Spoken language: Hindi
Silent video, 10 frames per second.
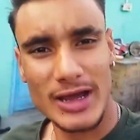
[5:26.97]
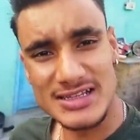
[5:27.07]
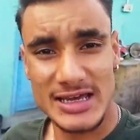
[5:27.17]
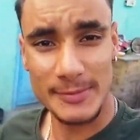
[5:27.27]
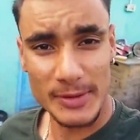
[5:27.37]
तो
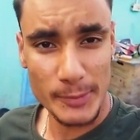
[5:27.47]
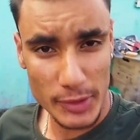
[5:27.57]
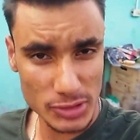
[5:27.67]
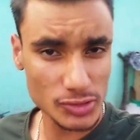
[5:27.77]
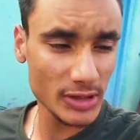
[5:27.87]
गाइज घर पे
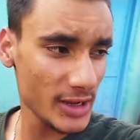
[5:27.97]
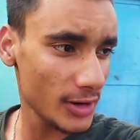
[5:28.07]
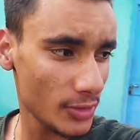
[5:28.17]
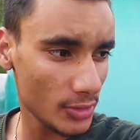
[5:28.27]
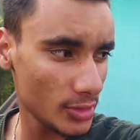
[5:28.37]
पहुंच चुके हैं
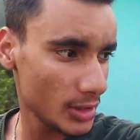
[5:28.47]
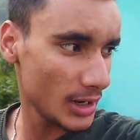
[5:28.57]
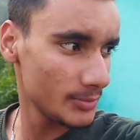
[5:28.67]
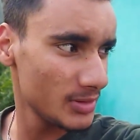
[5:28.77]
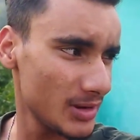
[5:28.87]
और
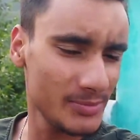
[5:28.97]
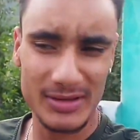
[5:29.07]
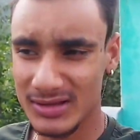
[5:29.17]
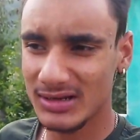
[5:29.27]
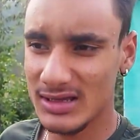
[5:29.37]
अभी भाई
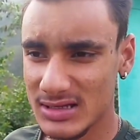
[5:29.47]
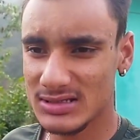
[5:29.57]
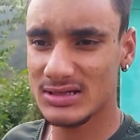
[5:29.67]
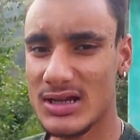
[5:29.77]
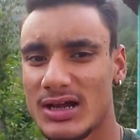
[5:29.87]
पता नहीं क्या
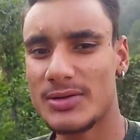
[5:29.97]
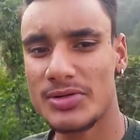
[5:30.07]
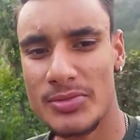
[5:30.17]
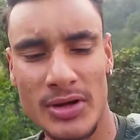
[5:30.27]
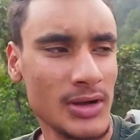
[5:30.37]
सीन है
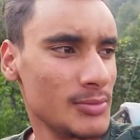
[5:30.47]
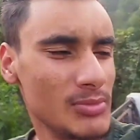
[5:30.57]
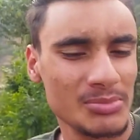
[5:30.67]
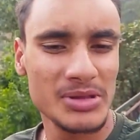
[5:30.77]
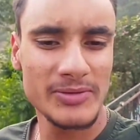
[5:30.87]
अभी
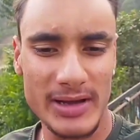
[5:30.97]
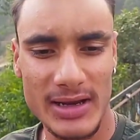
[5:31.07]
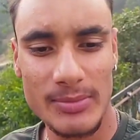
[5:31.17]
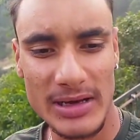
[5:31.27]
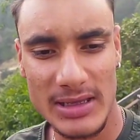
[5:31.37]
मम्मी
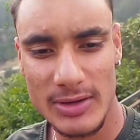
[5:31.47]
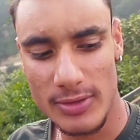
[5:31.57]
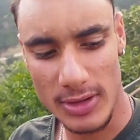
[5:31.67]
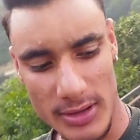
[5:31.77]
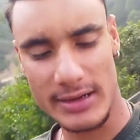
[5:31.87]
वगैरह मक्की
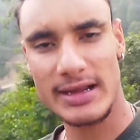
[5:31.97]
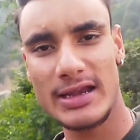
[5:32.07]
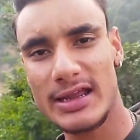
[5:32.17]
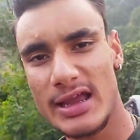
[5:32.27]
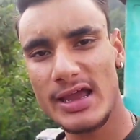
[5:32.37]
को काटने के
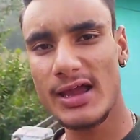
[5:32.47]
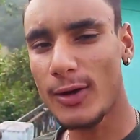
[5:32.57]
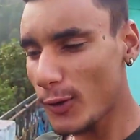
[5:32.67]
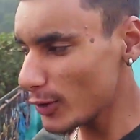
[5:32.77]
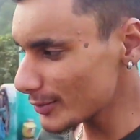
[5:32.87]
लिए गए हैं
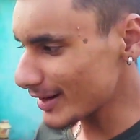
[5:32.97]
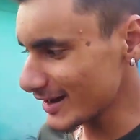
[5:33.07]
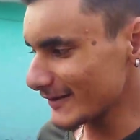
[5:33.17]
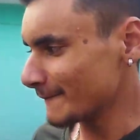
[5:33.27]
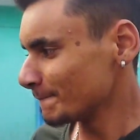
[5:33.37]
और
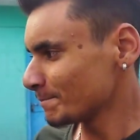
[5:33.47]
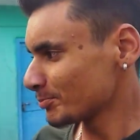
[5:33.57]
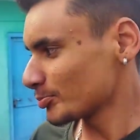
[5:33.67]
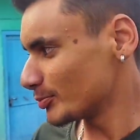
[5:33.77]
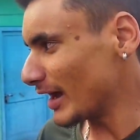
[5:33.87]
भाई
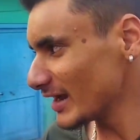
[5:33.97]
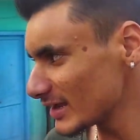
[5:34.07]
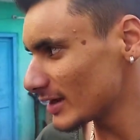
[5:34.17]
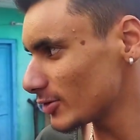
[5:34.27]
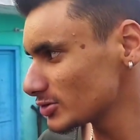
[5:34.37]
मैं
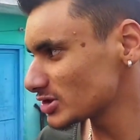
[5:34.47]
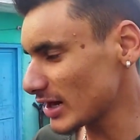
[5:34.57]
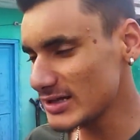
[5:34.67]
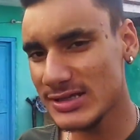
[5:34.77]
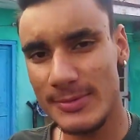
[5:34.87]
नहीं गया हूँ
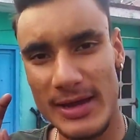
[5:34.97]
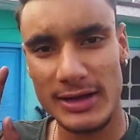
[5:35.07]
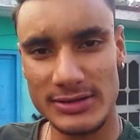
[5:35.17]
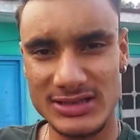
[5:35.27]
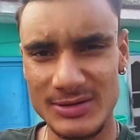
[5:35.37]
शायद से मैं
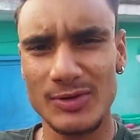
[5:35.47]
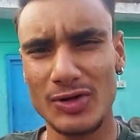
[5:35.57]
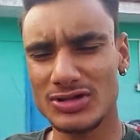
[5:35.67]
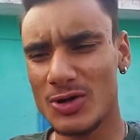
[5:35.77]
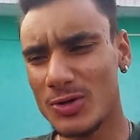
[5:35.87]
जिम
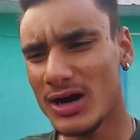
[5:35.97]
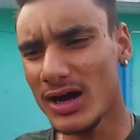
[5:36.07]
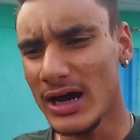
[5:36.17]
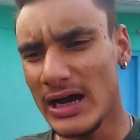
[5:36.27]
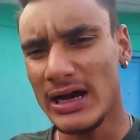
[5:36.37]
को जाऊँगा